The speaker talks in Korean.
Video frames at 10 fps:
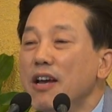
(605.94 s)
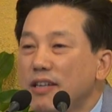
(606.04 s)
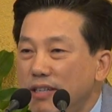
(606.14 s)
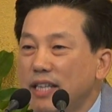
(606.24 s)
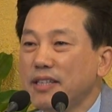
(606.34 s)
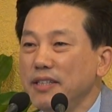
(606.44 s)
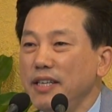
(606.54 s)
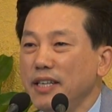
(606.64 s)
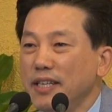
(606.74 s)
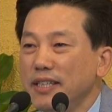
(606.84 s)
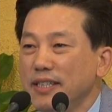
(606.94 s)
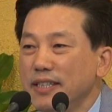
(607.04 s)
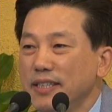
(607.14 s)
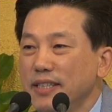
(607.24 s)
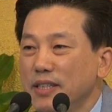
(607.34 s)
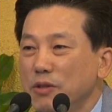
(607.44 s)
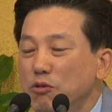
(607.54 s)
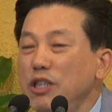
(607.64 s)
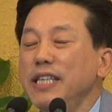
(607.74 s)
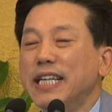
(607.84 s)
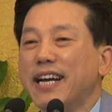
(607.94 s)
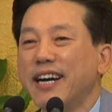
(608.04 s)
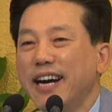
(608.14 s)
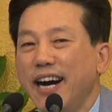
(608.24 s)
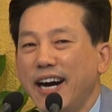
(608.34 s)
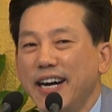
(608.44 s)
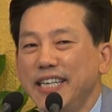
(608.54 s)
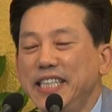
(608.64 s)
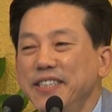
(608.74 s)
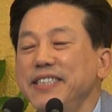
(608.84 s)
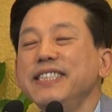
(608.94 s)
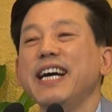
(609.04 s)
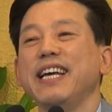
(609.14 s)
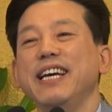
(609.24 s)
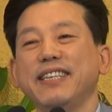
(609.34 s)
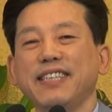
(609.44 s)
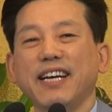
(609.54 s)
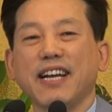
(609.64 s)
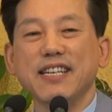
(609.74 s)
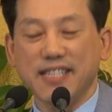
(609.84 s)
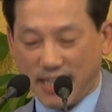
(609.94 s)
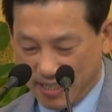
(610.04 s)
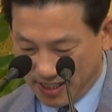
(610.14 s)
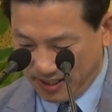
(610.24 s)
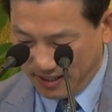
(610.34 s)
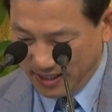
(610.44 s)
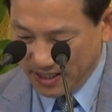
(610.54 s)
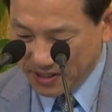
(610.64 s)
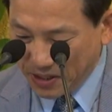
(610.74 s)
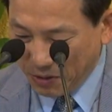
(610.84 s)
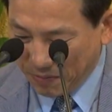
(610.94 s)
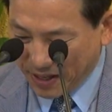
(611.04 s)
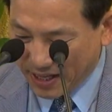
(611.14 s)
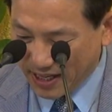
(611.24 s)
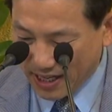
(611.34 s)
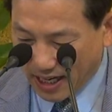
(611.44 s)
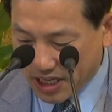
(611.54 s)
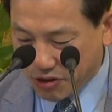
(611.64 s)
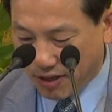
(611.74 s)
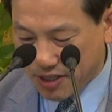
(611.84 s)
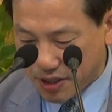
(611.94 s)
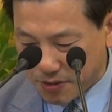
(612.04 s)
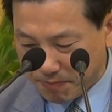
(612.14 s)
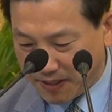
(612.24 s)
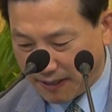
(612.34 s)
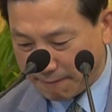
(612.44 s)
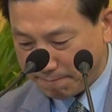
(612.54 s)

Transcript: 그랬더니 우리나라가 이런 나라였다라는 사실을 새롭게 알 수가 있었습니다.